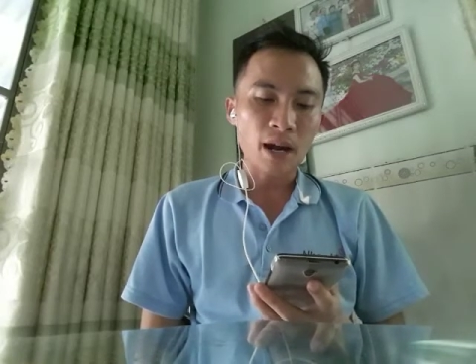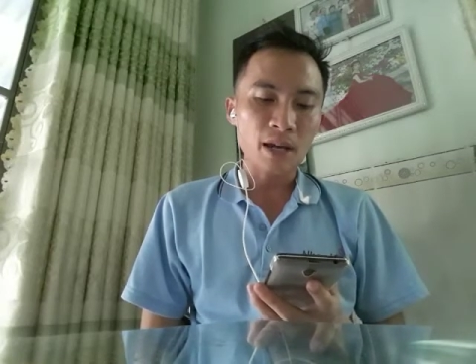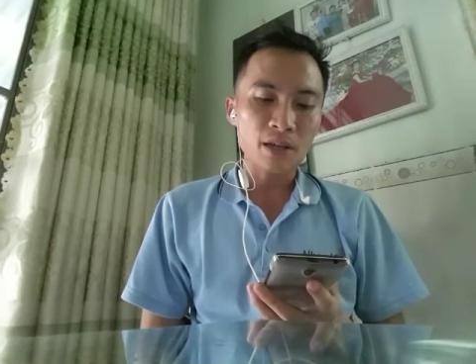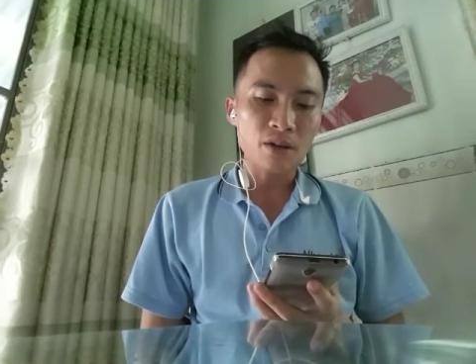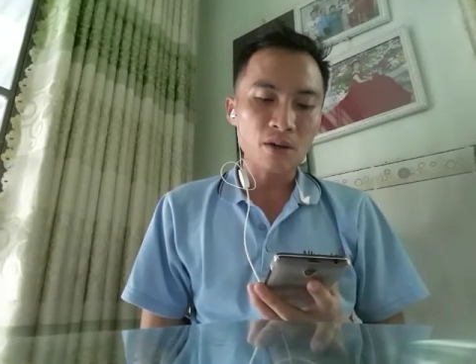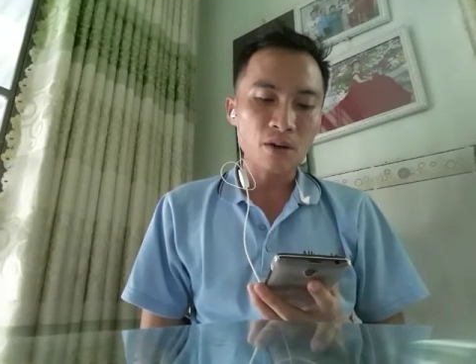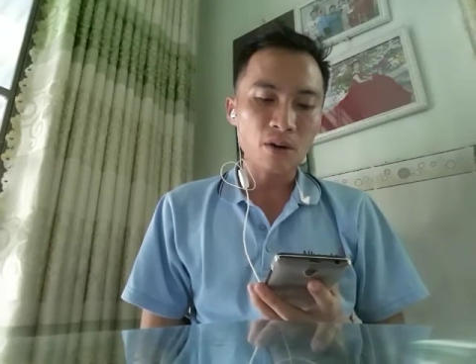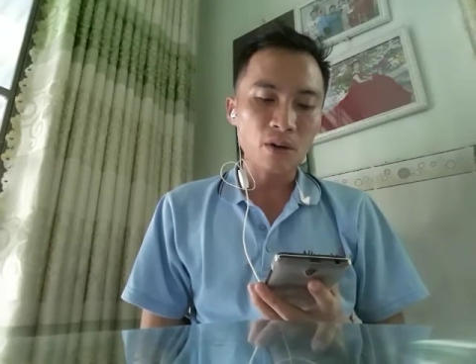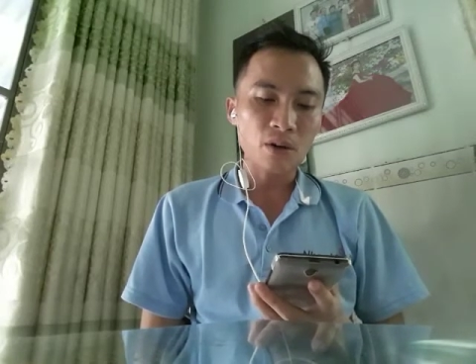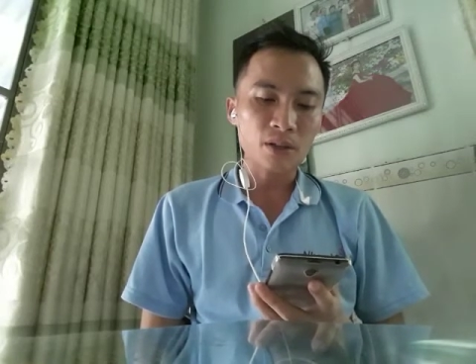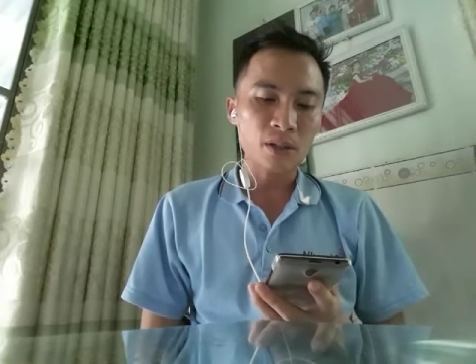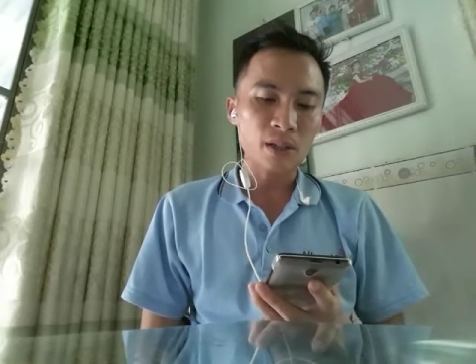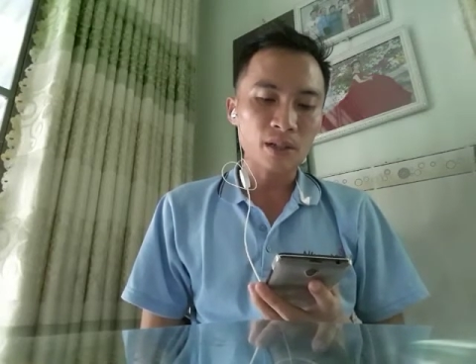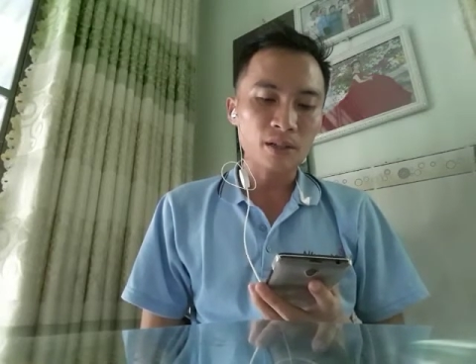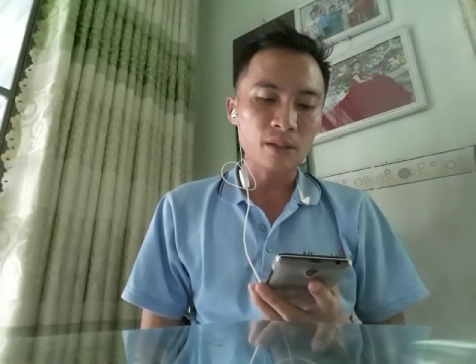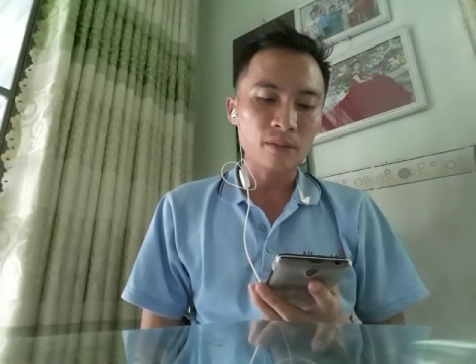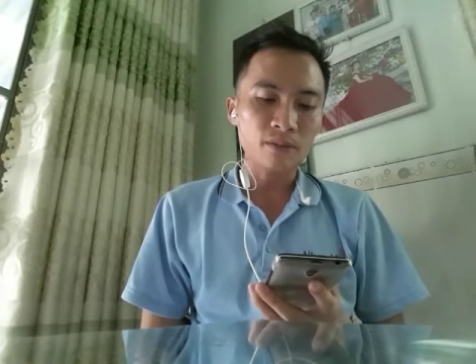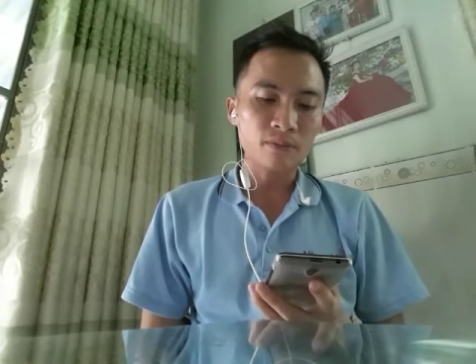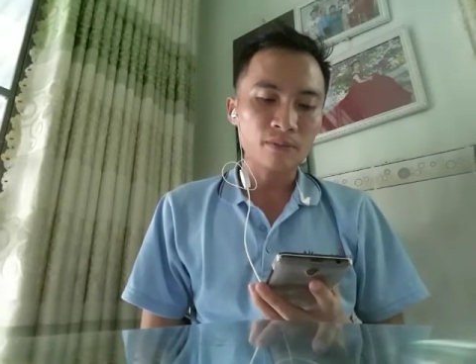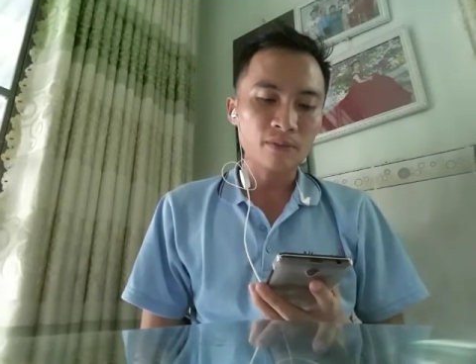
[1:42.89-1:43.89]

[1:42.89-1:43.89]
hãy cho họ thử